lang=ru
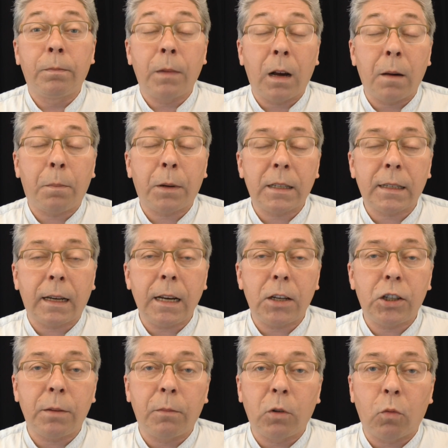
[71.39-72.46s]
о
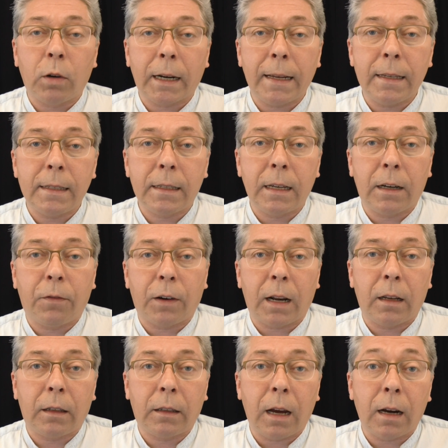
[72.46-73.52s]
происходящем на украинских
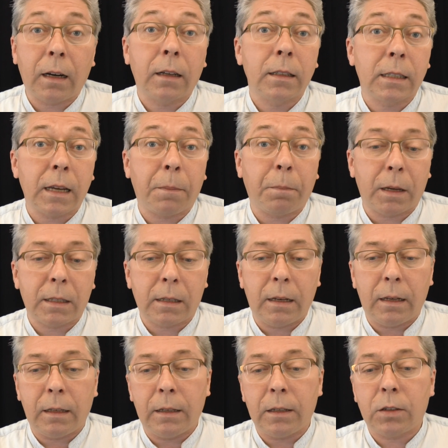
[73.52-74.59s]
фронтах за
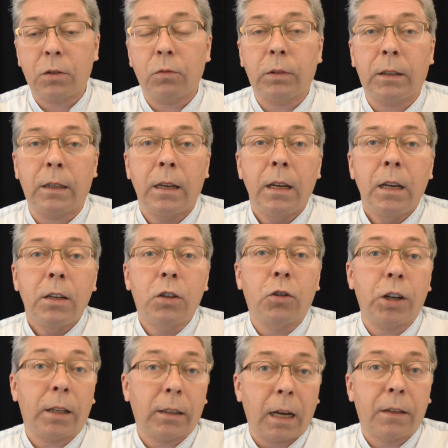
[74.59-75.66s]
последние сутки.
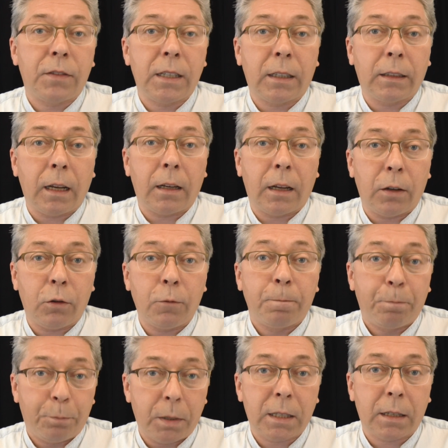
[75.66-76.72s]
Сюжет, как всегда, даю
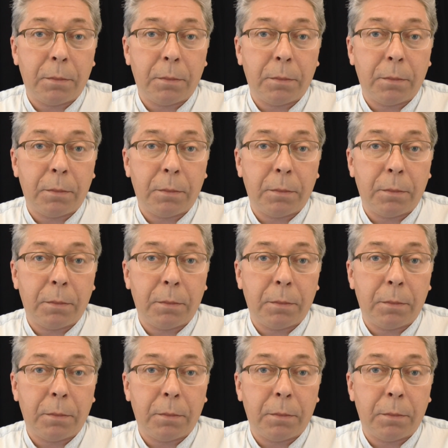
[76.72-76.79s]
без